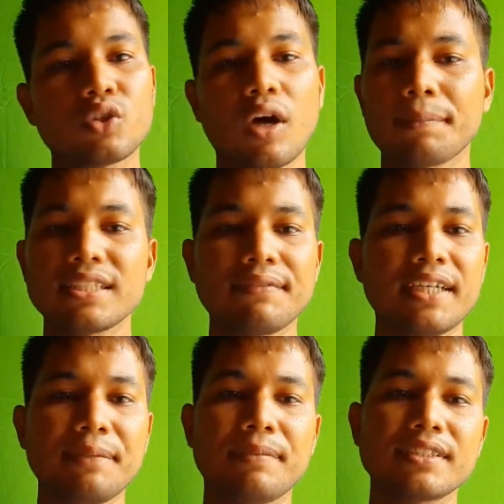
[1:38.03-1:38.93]
तो आपके
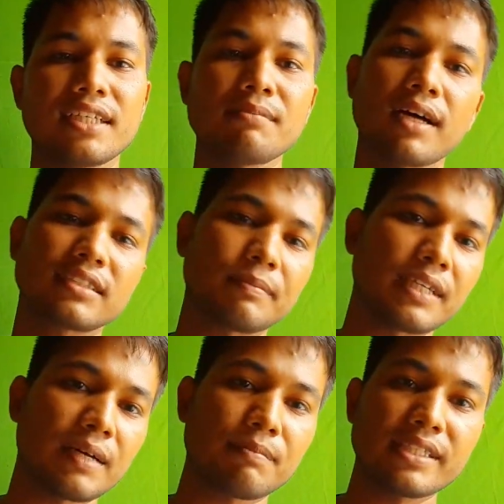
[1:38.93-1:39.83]
सेवेंटी परसेंट मार्क्स
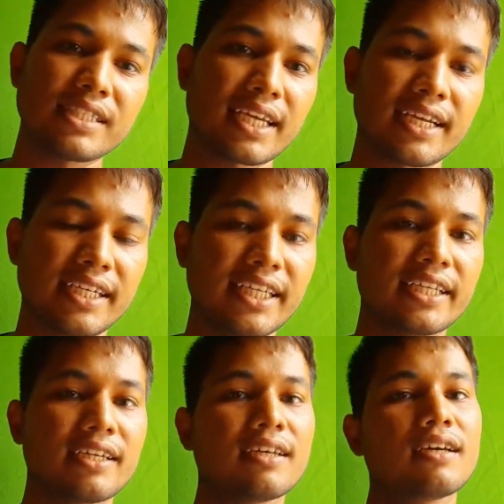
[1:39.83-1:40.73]
अपने आप बन जाएंगे ठीक
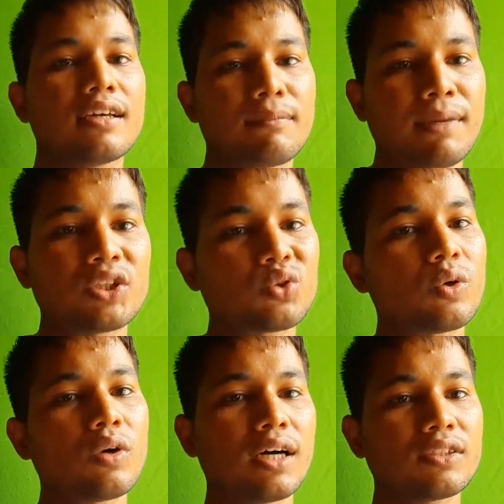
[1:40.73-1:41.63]
है मैं तो
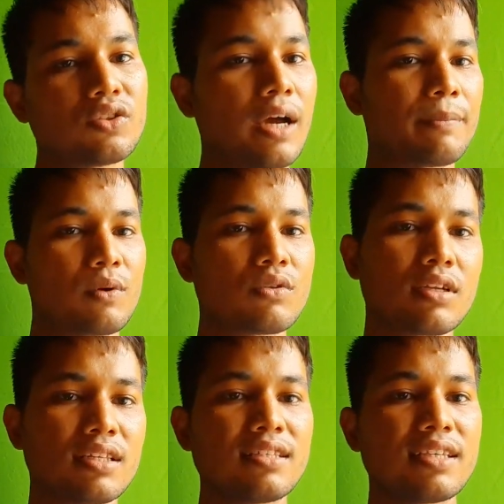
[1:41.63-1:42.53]
कहूँगा जो अप्रोच
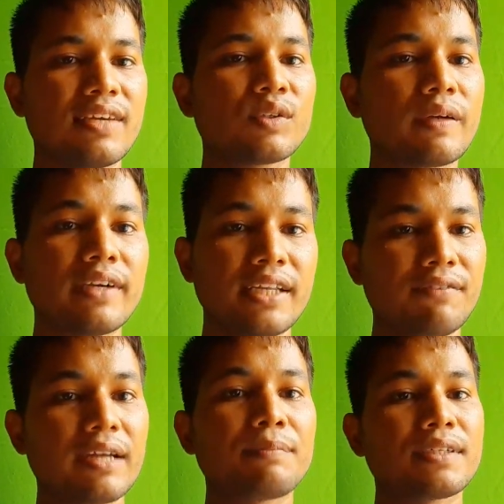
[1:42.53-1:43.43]
रखनी चाहिए वो सेवेंटी
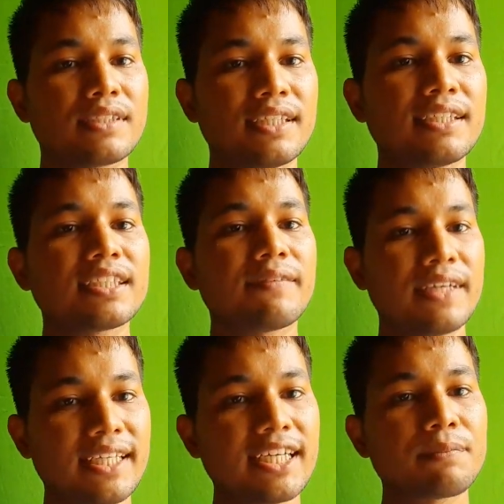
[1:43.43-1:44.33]
फाइव परसेंट से
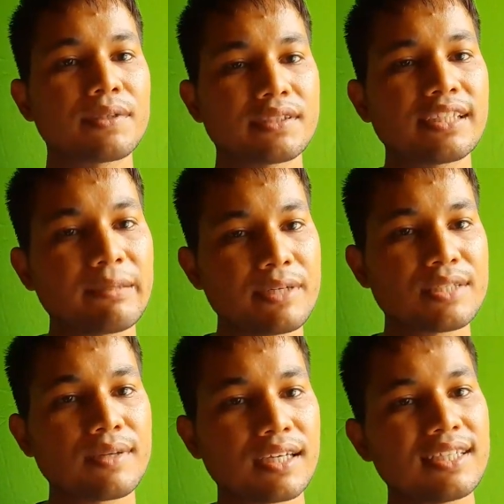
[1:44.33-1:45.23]
सेवेंटी एट परसेंट के
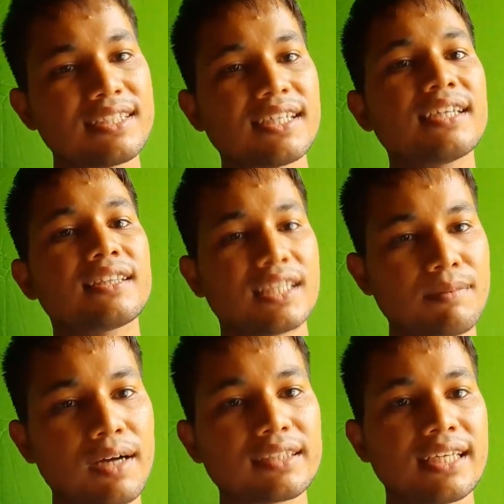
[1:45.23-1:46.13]
बीच में रखनी चाहिए कि
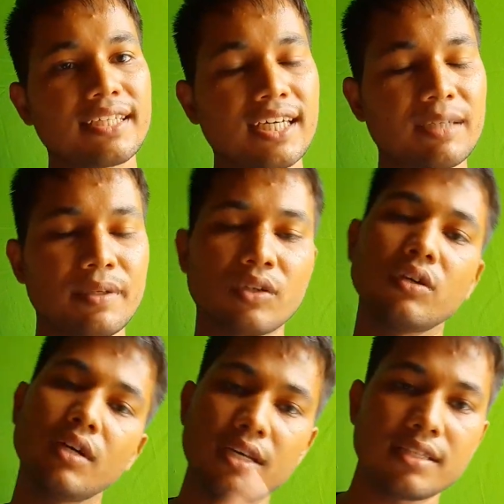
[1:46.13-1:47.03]
इतने मार्क्स लेके आने हैं मेरे
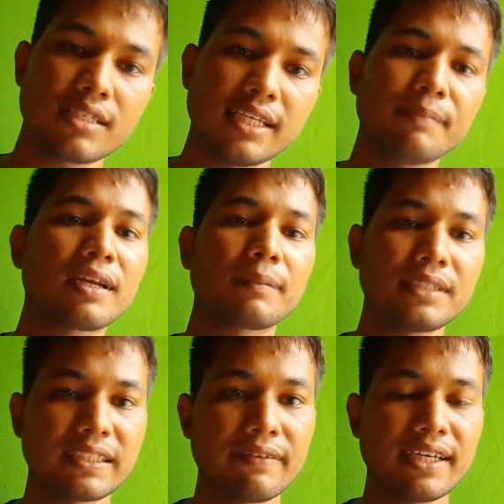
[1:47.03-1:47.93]
को चलिए पर
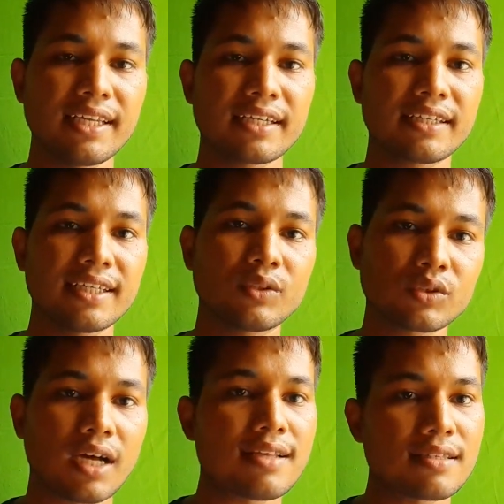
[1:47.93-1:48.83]
आपने सेवेंटी रखी है तो
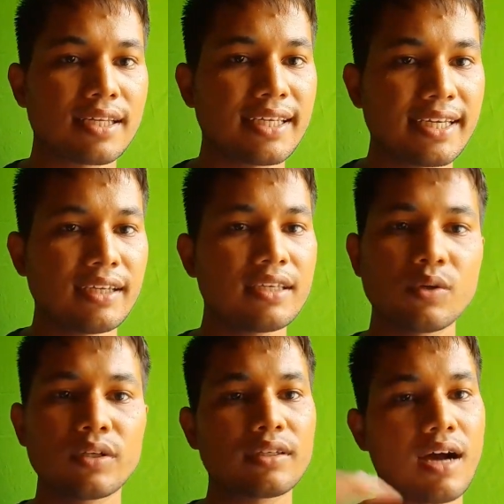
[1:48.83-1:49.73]
उसका आंसर ये है
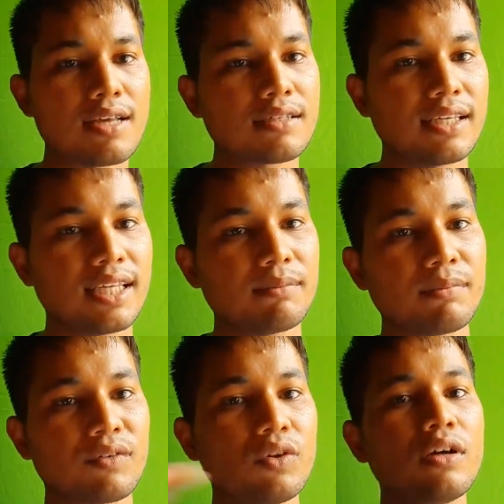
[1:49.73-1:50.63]
कि कोई खास नहीं है
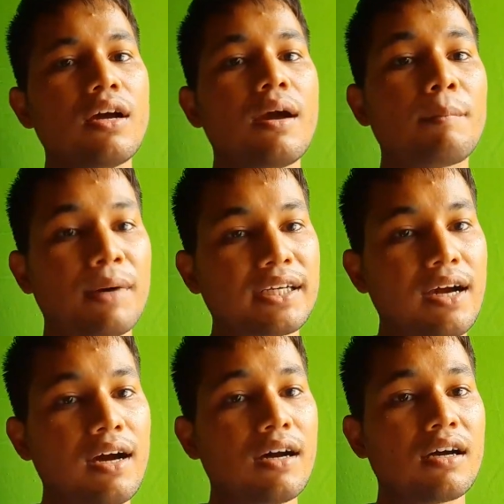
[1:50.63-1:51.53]
नंबर वो बट
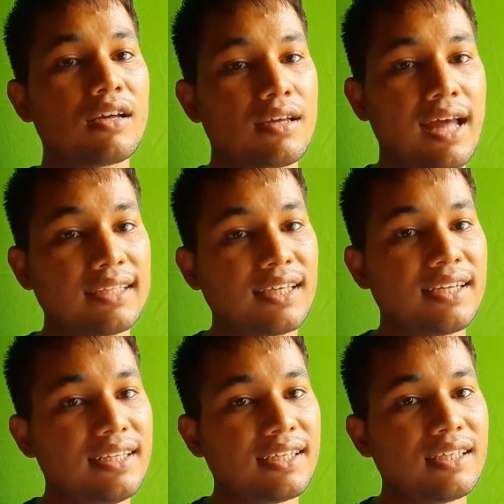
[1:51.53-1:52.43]
हाँ ऐसा
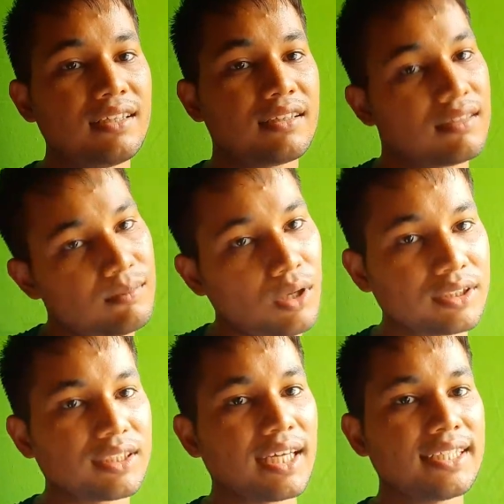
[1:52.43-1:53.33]
नहीं है कि
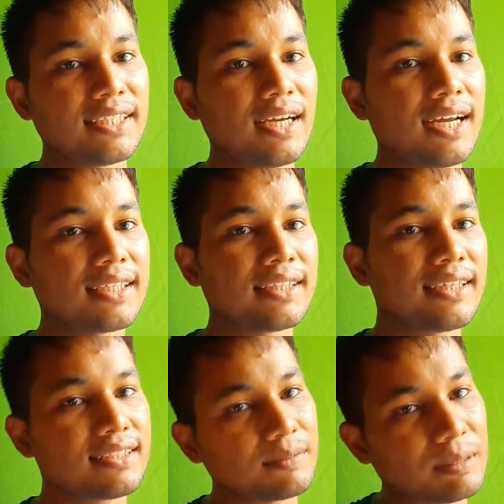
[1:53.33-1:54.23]
बहुत आसानी से आ जाते
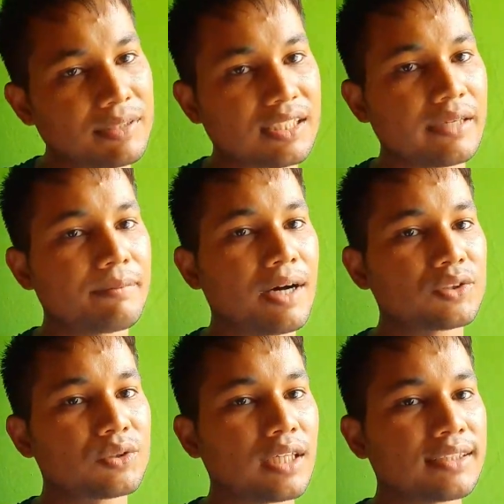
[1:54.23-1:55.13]
हैं कि सब सेमेस्टर में
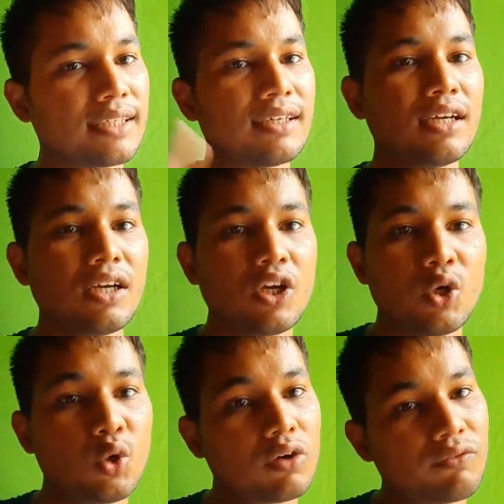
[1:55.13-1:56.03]
पास हो जाते हैं
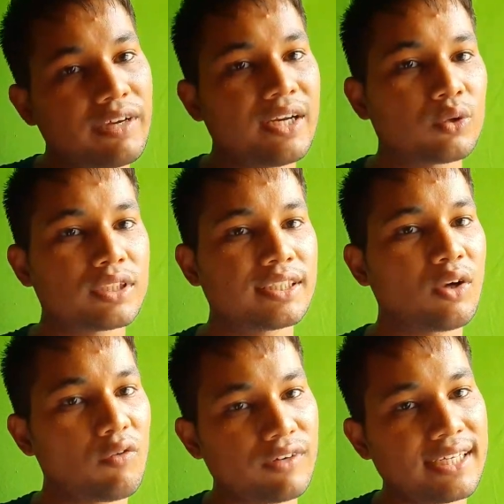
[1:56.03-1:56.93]
लोग फेल होते थे
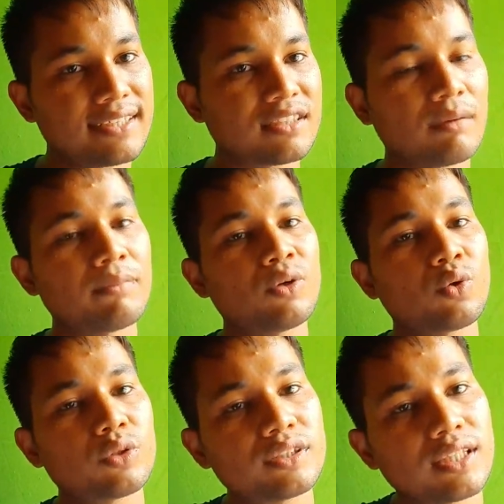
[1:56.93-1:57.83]
ऑफलाइन एग्ज़ाम में
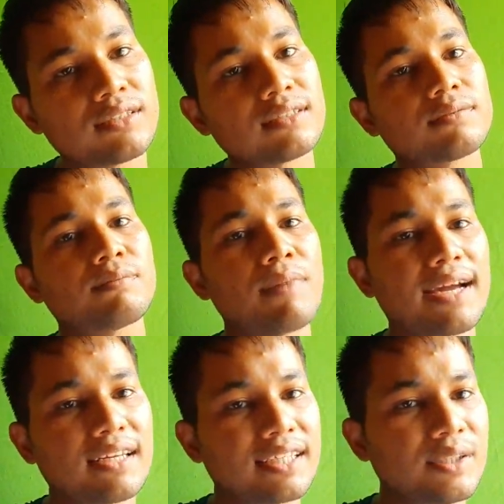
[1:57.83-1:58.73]
लोगों की दस दस
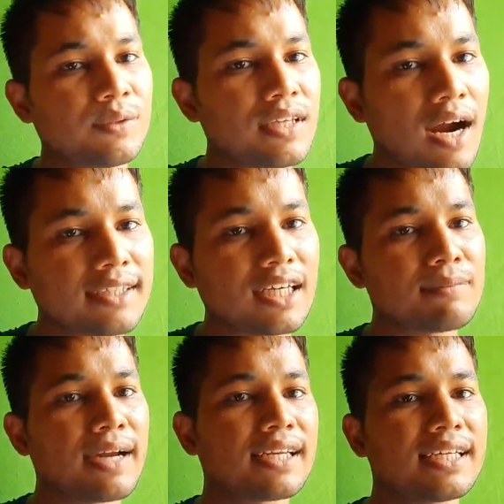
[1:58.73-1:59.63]
बैक लगी हुई हैं आठ आठ
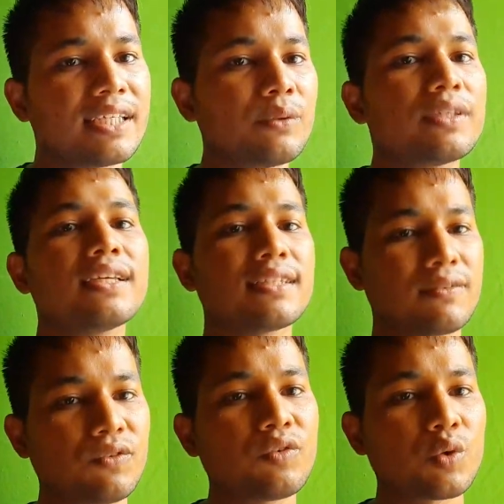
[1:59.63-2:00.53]
बैक लगी हुई हैं
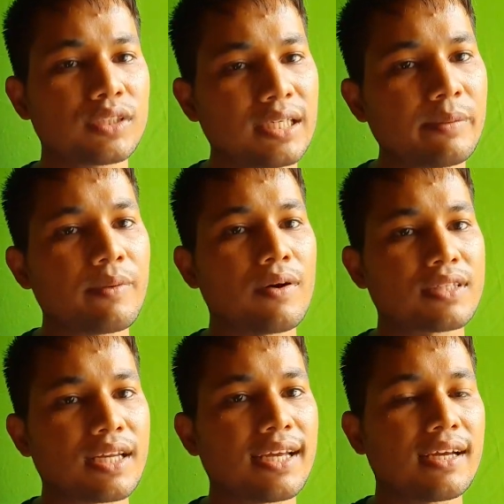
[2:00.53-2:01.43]
जब वो फोर्थ ईयर में पहुँच रहे